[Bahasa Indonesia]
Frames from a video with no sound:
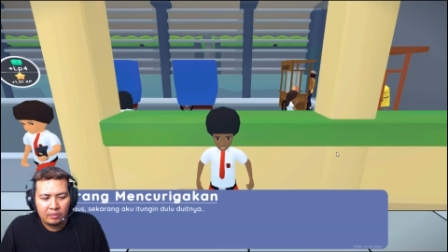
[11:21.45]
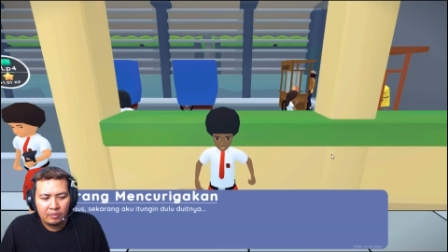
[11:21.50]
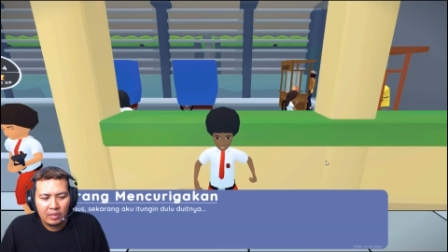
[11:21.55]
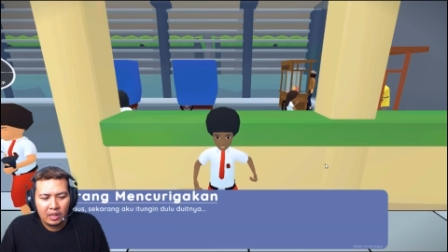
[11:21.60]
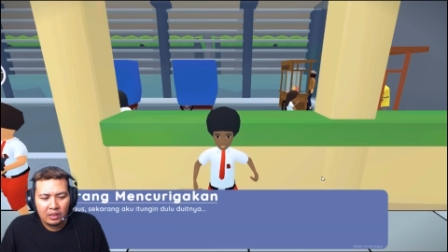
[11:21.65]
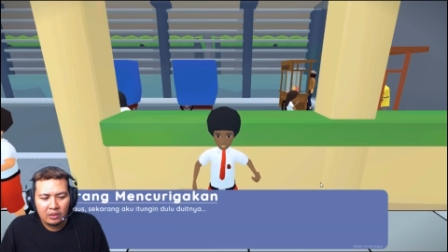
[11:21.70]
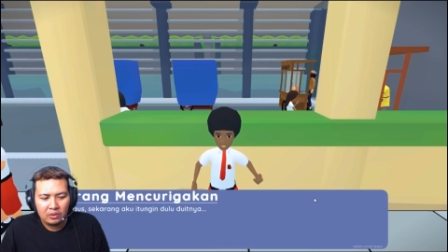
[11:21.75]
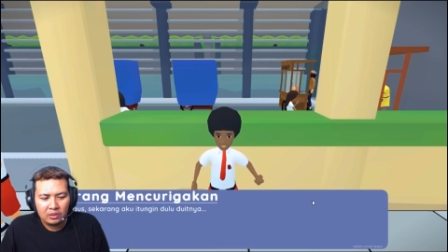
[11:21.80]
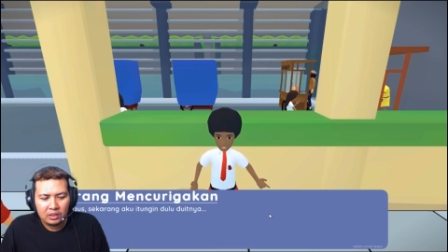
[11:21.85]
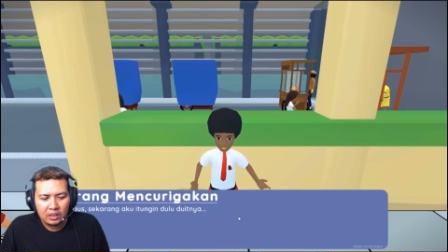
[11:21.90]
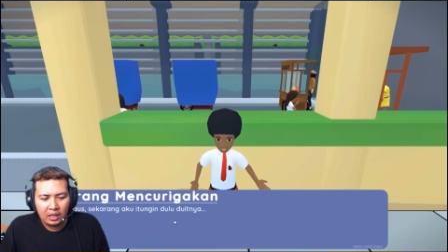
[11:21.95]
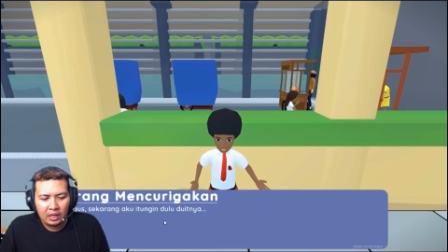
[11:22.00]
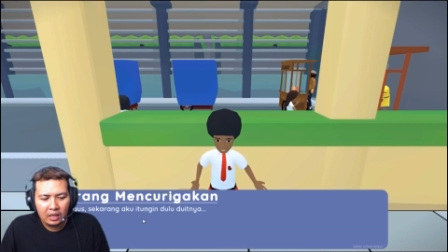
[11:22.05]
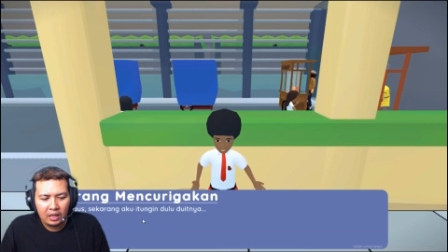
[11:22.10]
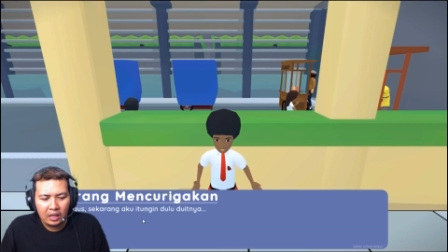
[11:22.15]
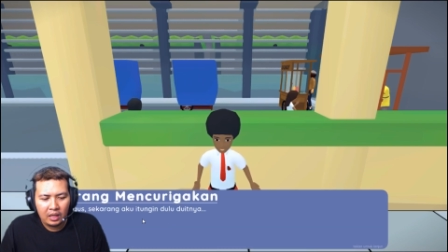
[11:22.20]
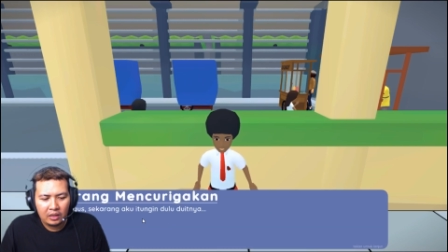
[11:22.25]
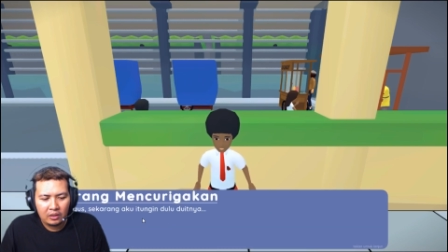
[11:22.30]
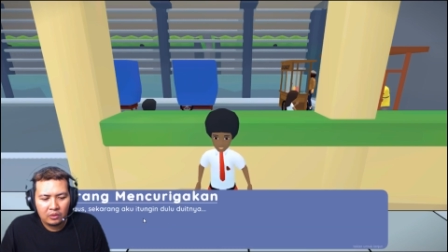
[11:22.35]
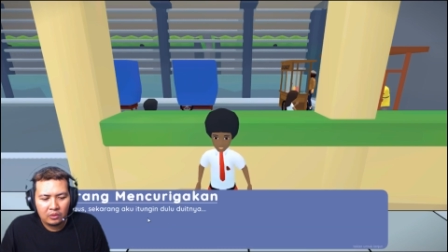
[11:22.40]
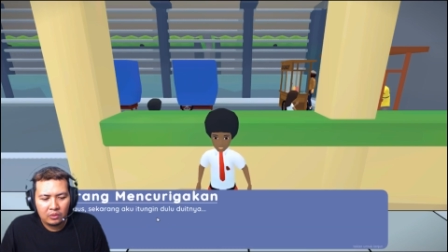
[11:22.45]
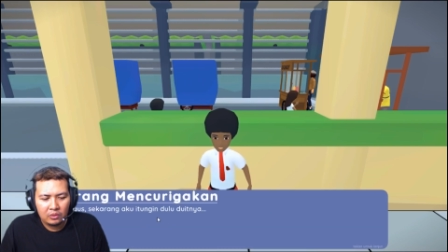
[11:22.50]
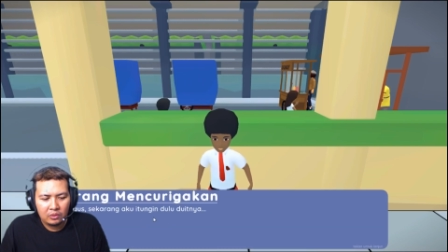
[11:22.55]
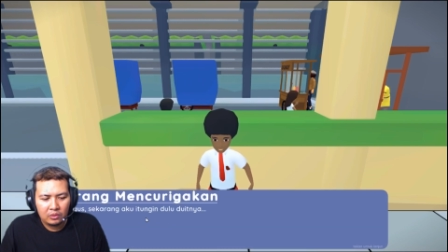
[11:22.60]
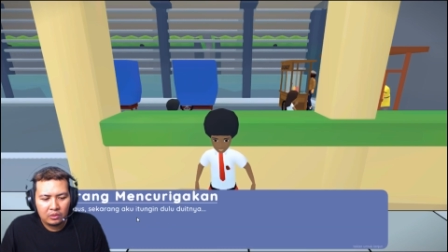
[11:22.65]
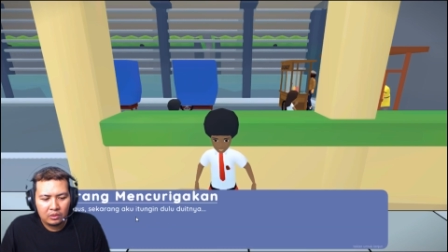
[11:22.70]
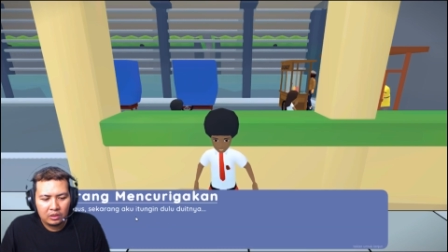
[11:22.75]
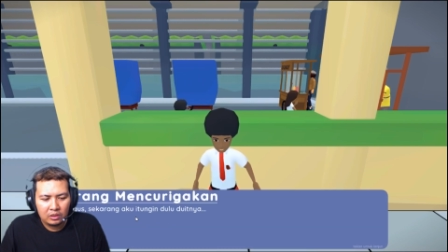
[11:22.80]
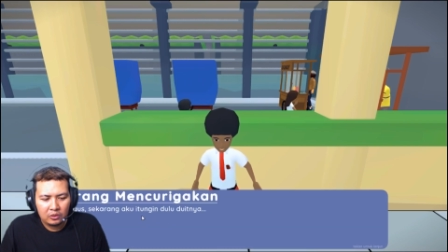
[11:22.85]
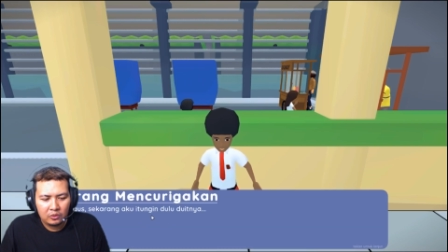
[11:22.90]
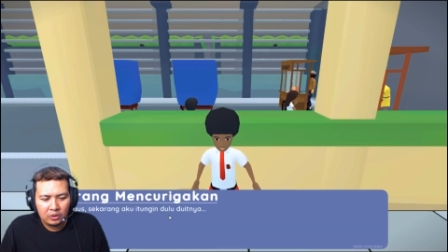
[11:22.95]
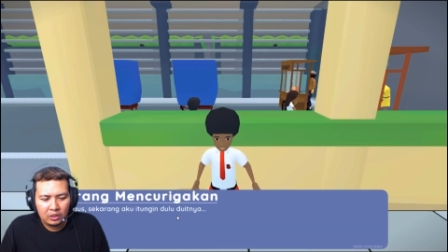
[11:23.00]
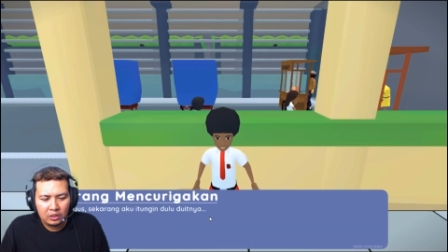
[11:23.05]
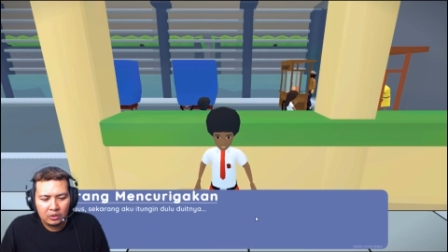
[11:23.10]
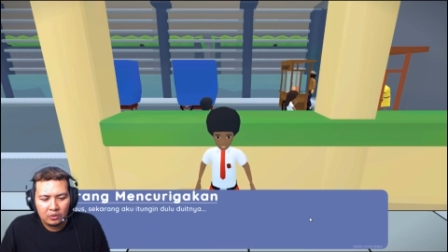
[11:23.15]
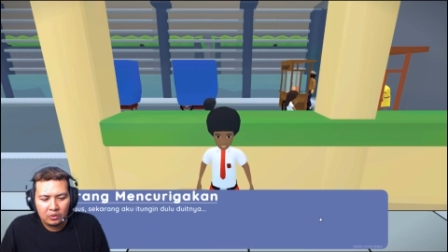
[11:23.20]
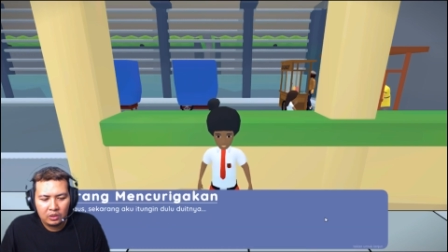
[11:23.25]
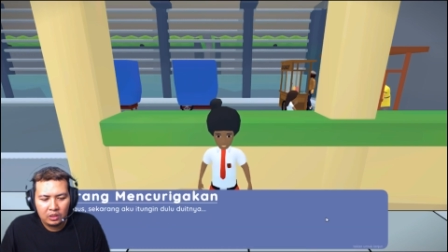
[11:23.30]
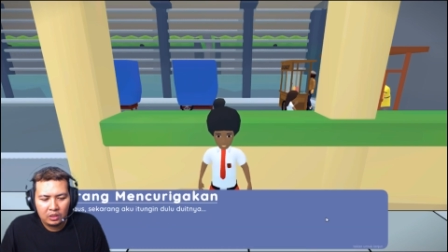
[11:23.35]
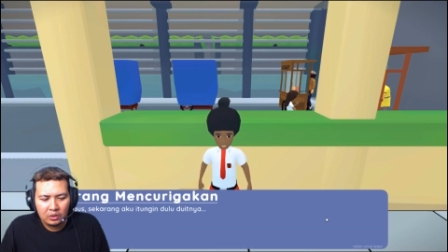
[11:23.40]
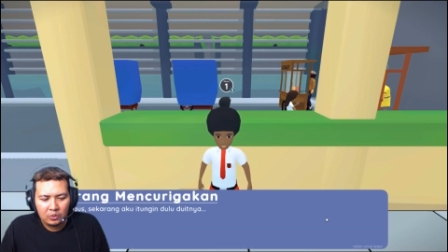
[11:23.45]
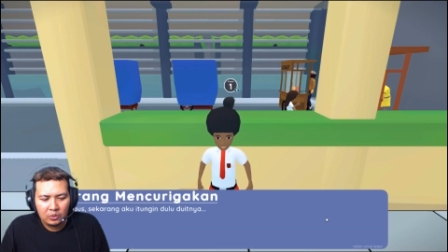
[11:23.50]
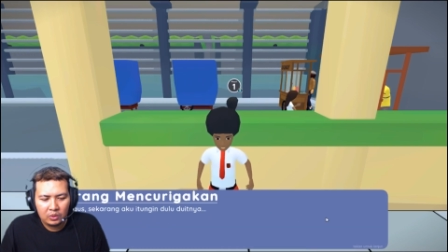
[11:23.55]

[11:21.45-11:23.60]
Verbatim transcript: bagus sekarang aku hitungin dulu ya